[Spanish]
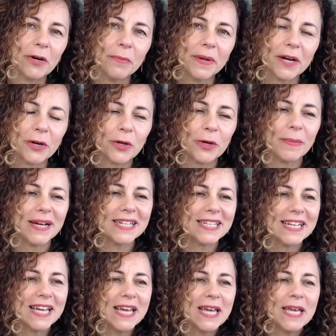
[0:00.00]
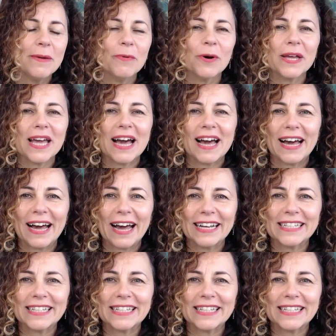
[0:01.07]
no me enrollo más y voy a,